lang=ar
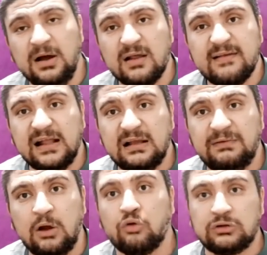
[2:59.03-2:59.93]
احراز
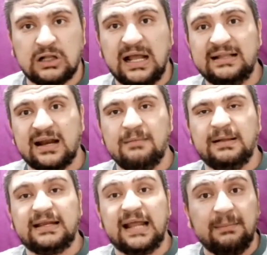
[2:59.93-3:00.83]
الهدف الاول كنت هتلاقي ان ريال
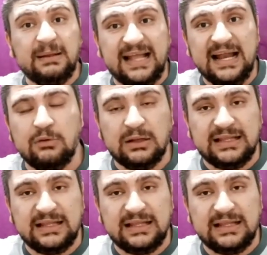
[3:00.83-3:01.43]
مدريد هيجيب الثاني